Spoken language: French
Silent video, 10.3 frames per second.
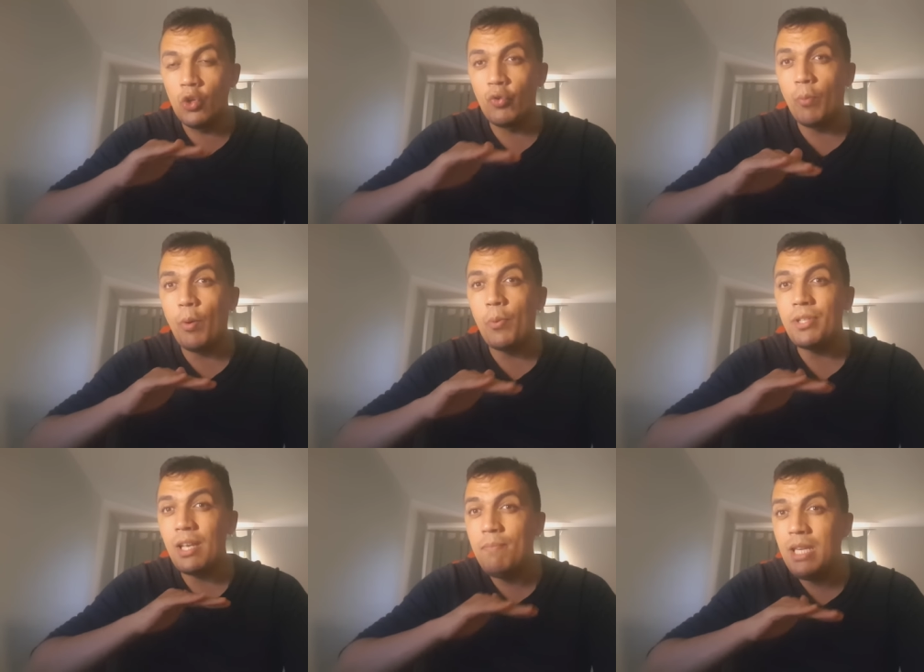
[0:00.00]
Je vous
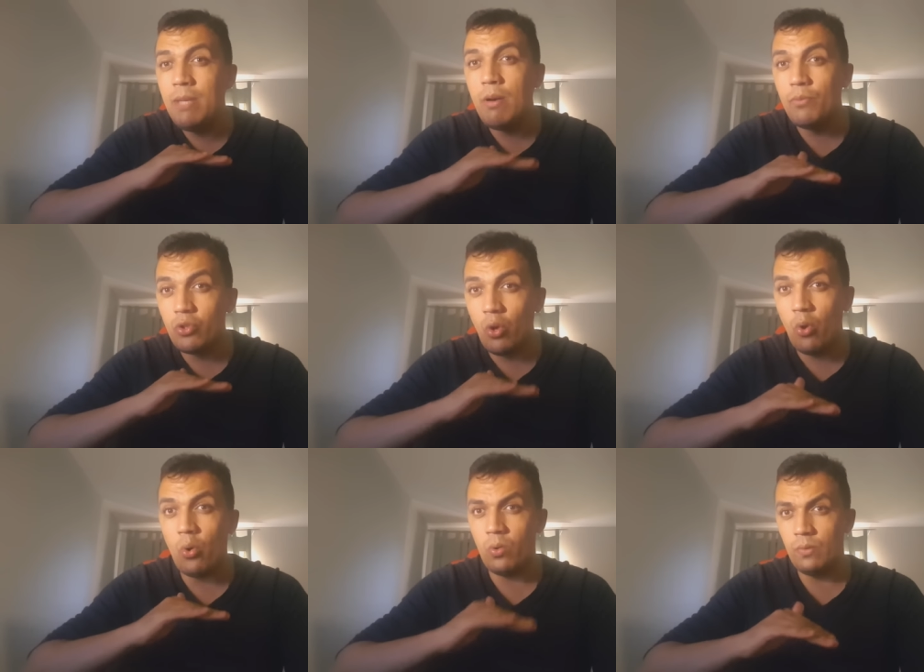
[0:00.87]
proposerai minimum 100
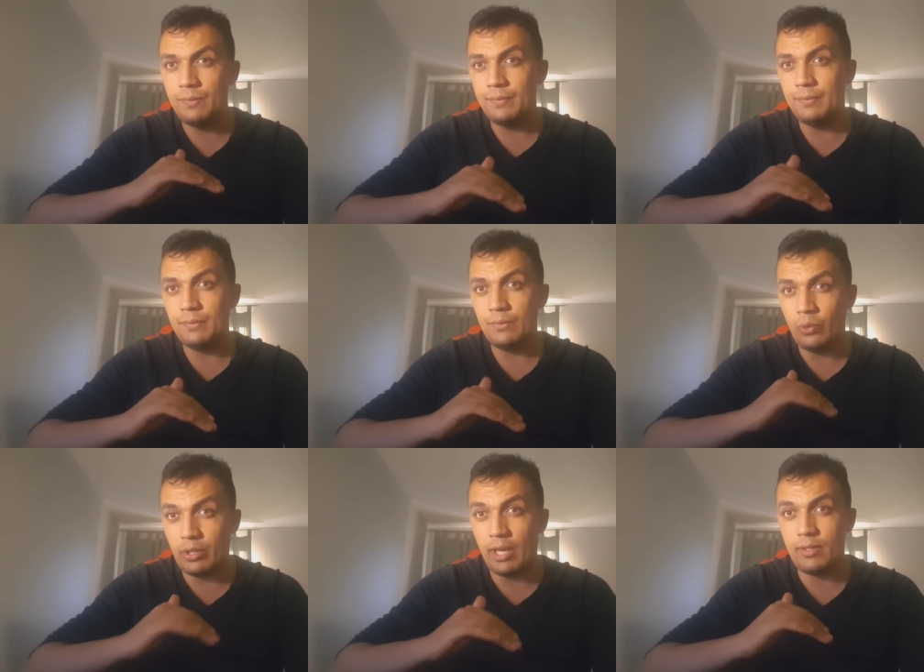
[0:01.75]
euros
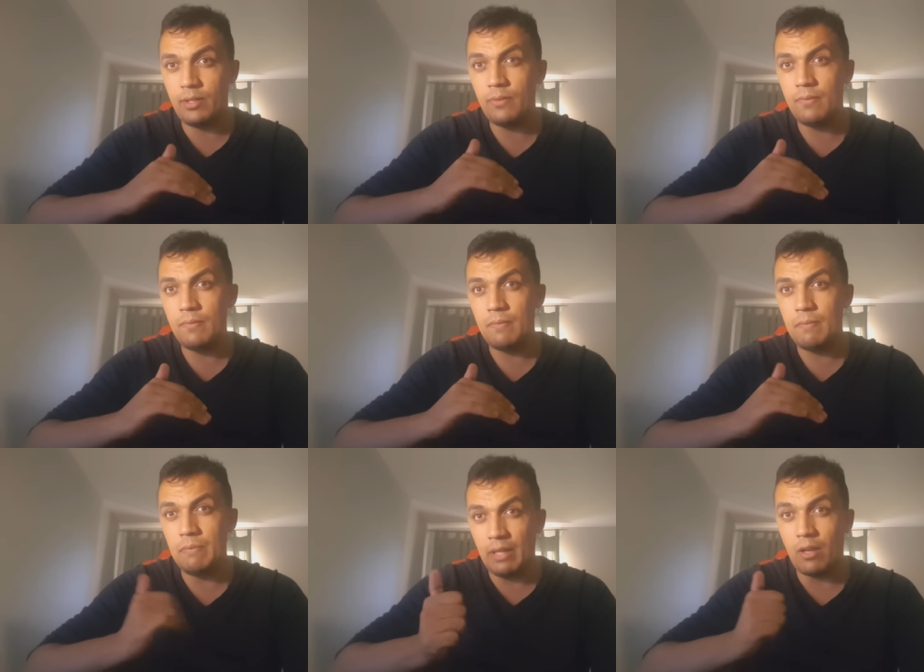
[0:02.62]
de cartes.
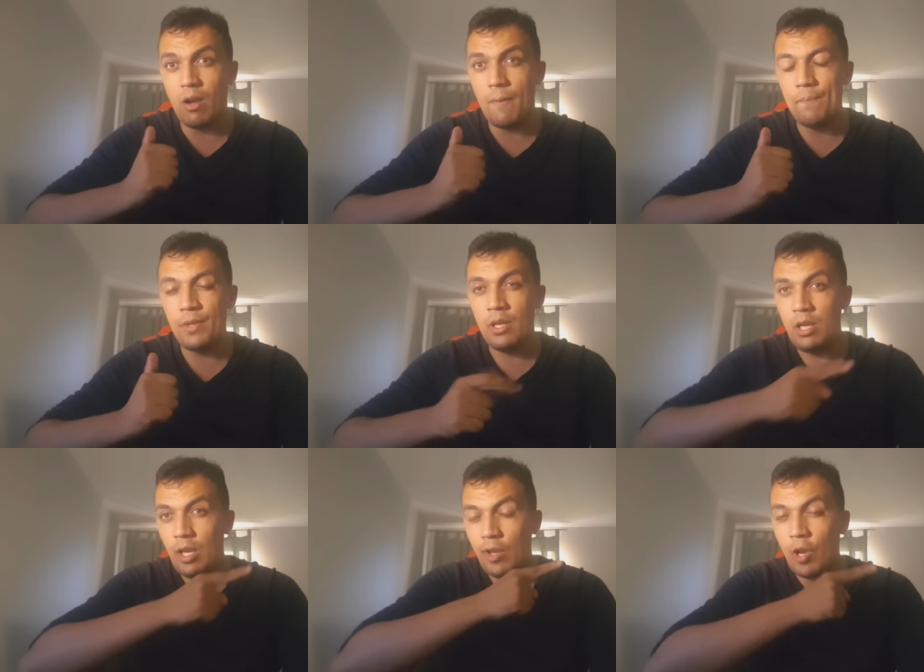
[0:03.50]
D'accord
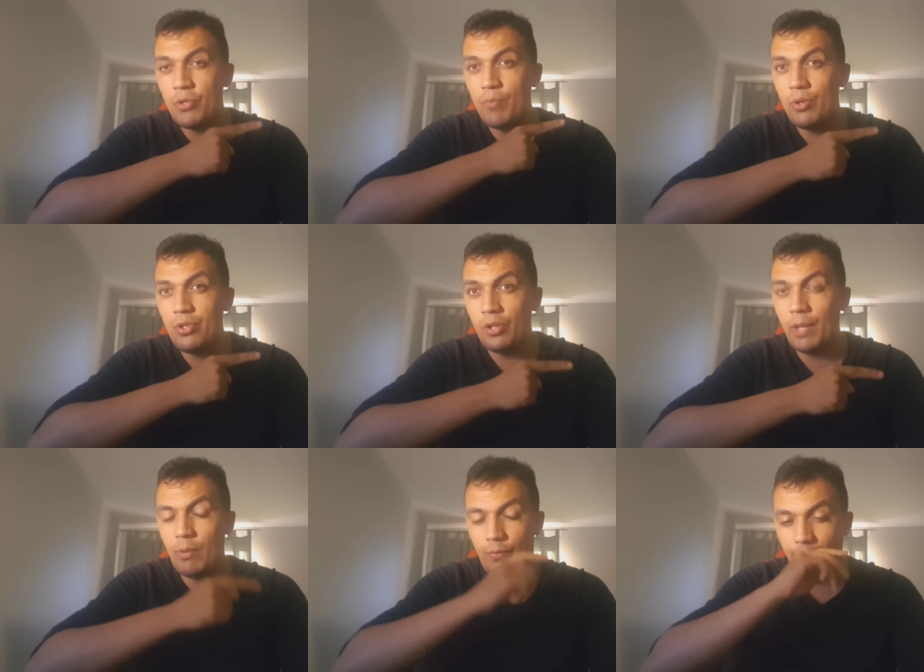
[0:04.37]
Et comme j'ai pu le dire en
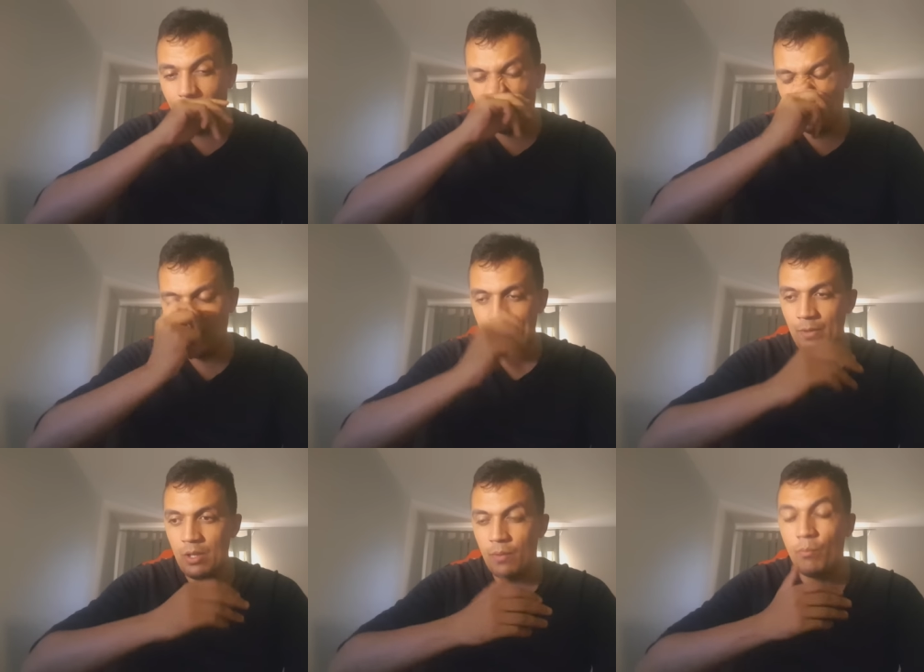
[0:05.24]
début de vidéo,
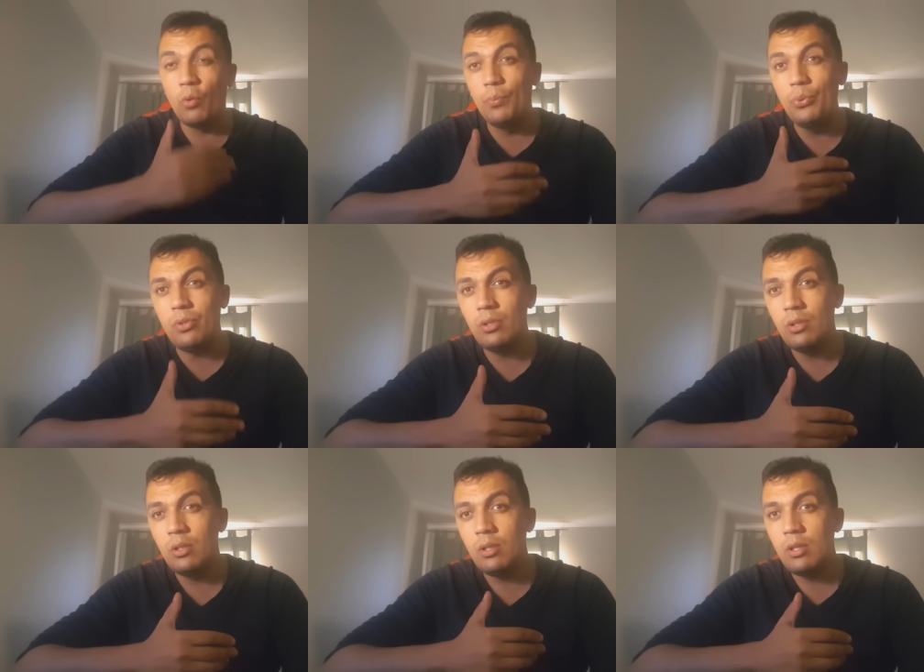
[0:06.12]
mon but,
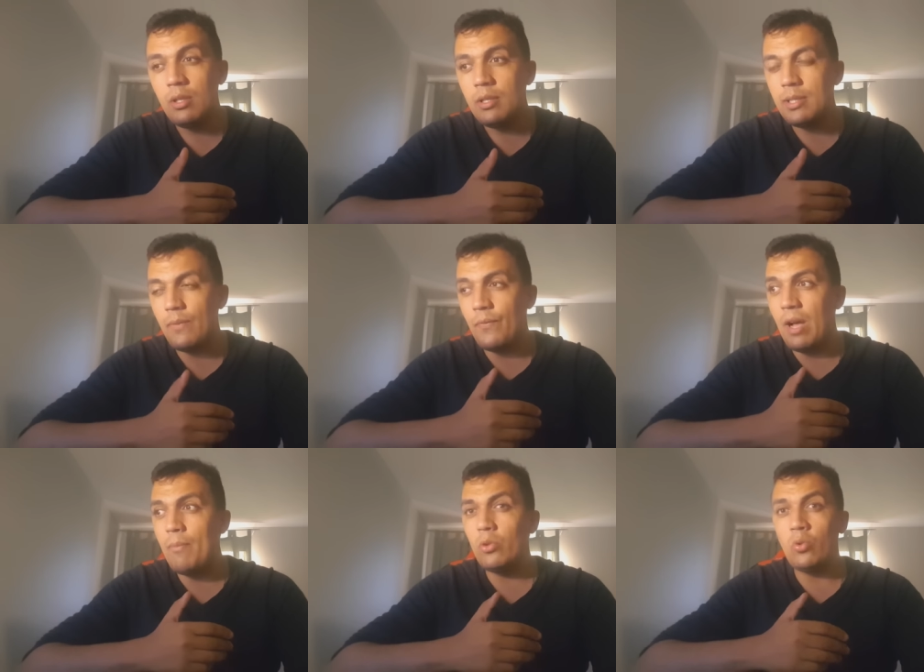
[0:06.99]
c'est
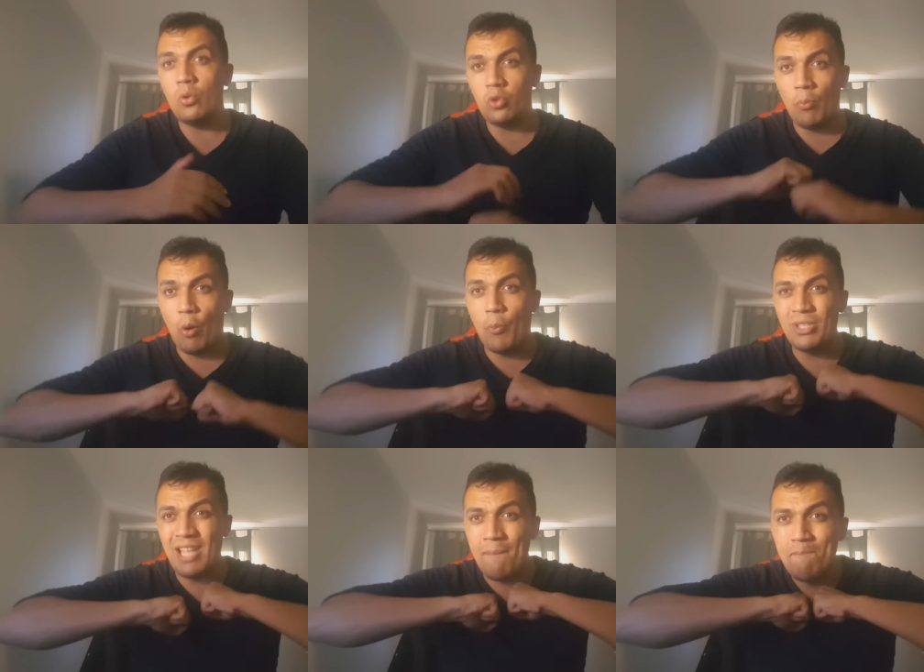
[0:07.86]
vraiment d'en
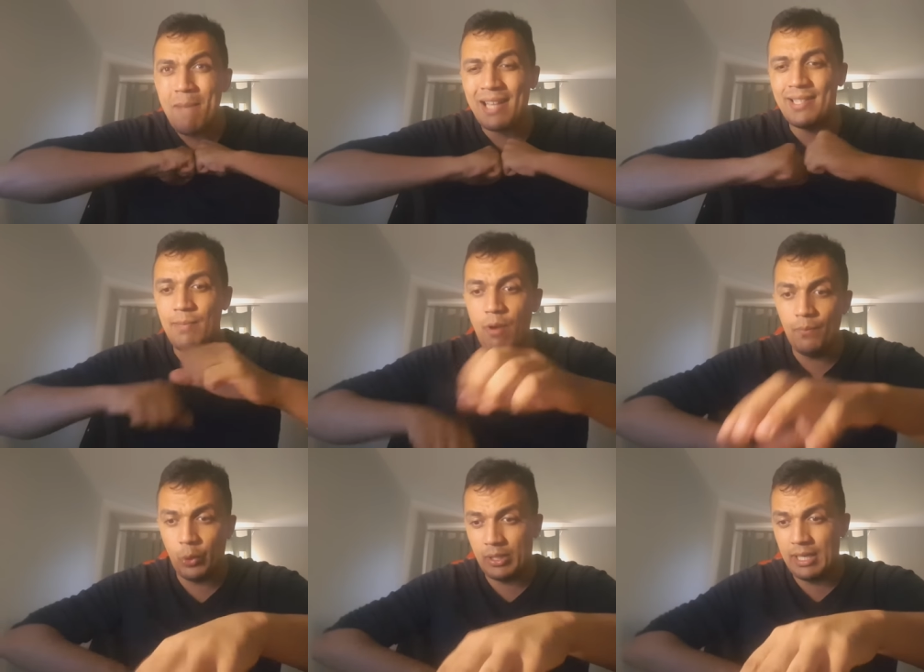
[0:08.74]
proposer un
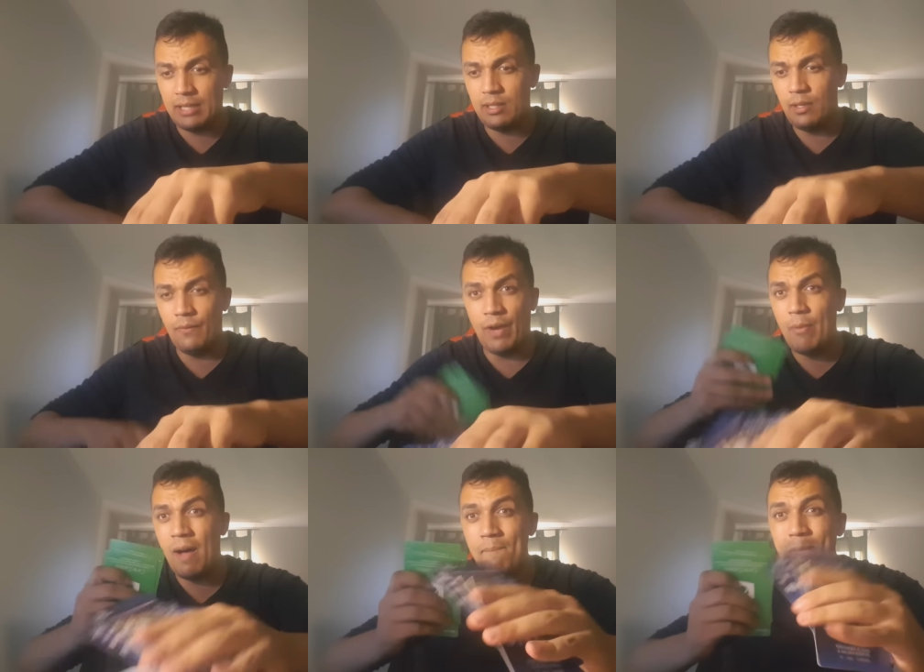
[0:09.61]
maximum de cartes,
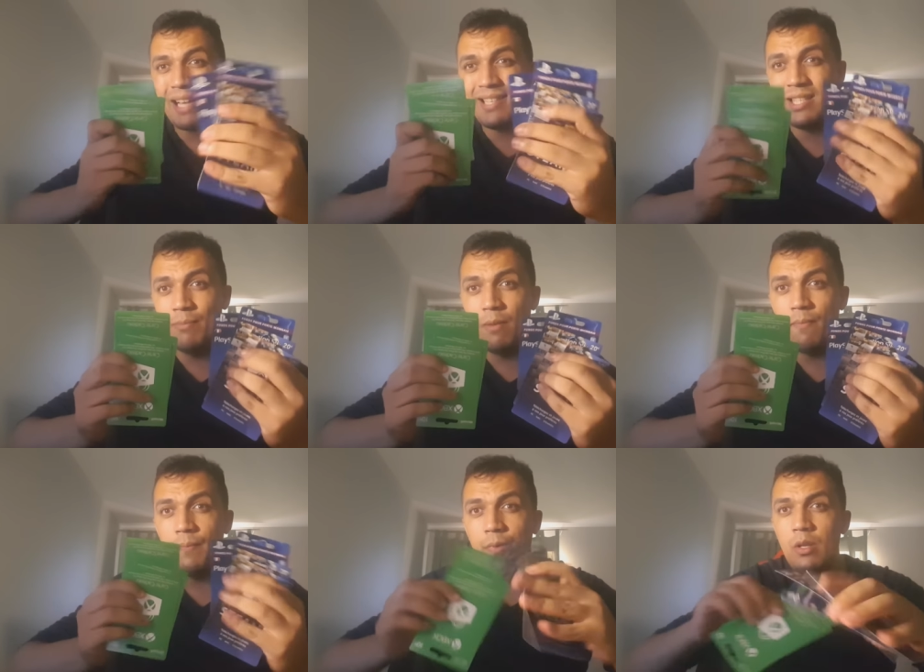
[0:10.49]
vraiment un
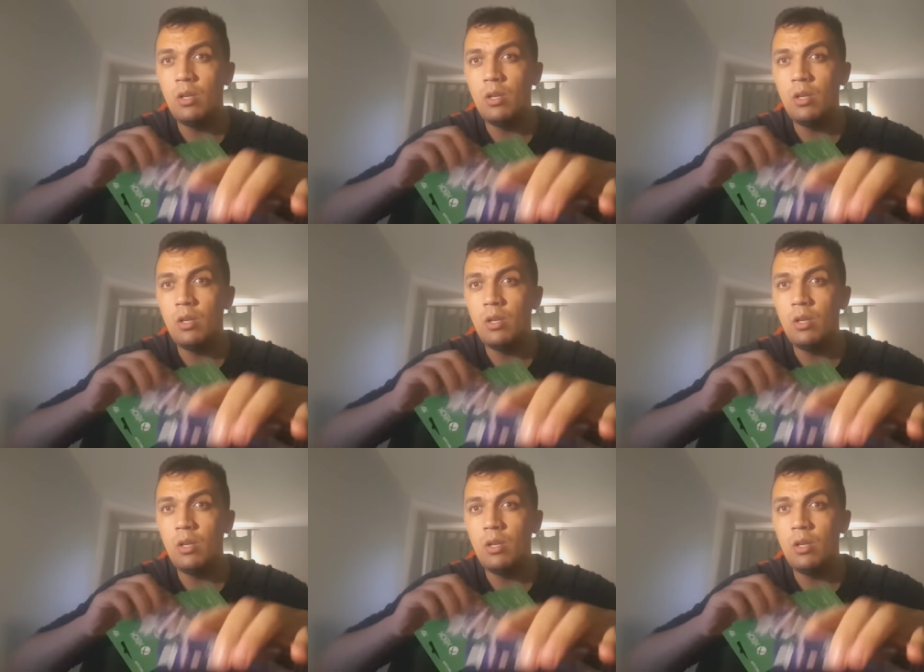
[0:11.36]
maximum,